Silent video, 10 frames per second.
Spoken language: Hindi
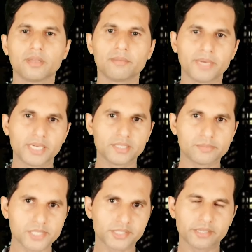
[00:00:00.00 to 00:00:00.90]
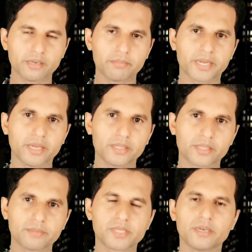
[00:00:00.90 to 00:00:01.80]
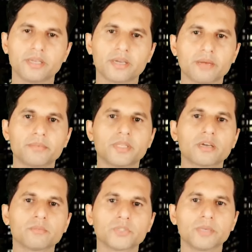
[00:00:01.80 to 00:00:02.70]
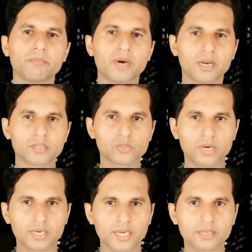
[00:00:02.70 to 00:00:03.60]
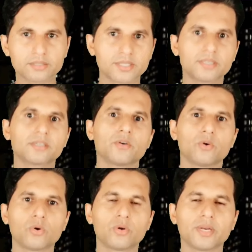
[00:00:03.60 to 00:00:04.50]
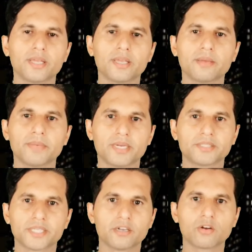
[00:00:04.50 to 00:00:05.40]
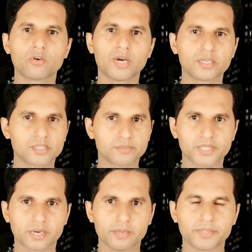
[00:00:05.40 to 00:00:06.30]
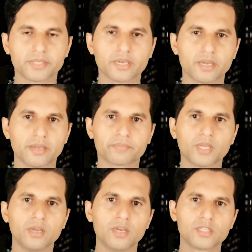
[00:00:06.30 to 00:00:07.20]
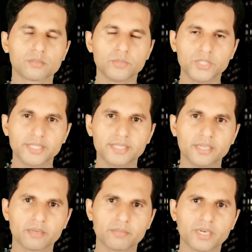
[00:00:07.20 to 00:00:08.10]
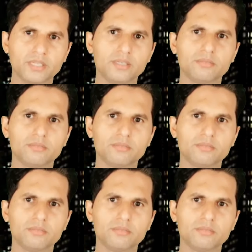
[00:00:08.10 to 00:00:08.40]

मैंने जब से चैनल बनाया है तब से लेकर अब तक मुझे बारह लोगों ने मेरे चैनल को अनसब्सक्राइब किया है तो मुझे ये देख के बड़ी